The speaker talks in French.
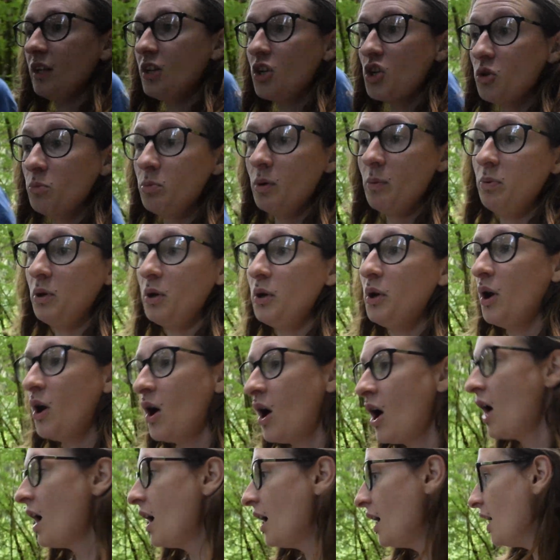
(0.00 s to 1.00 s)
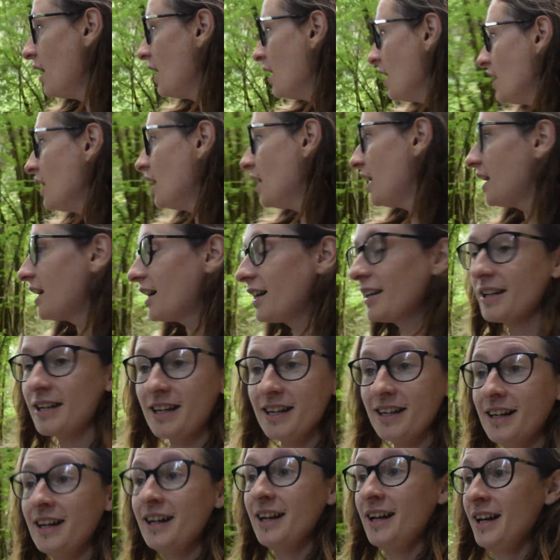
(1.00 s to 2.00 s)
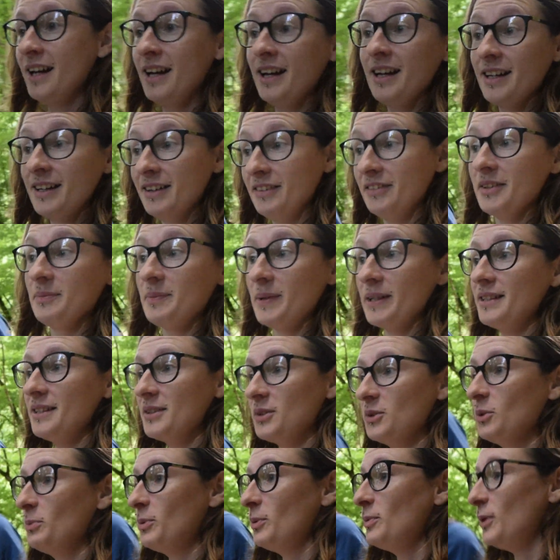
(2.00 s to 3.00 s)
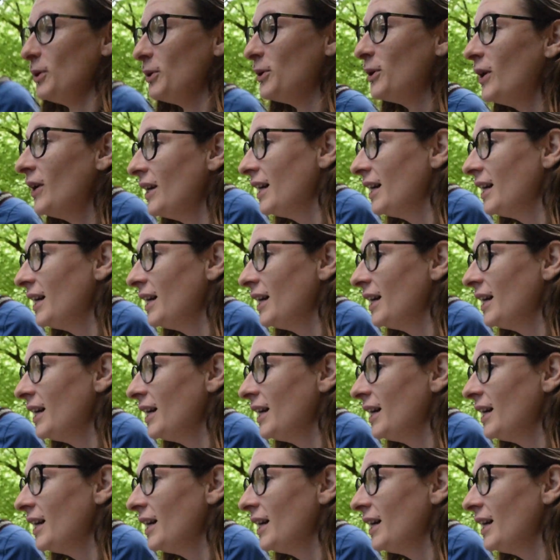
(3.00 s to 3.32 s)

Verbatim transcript: J'en peux plus. On vient de partir, ça grave. On vient de partir, on n'en peut plus.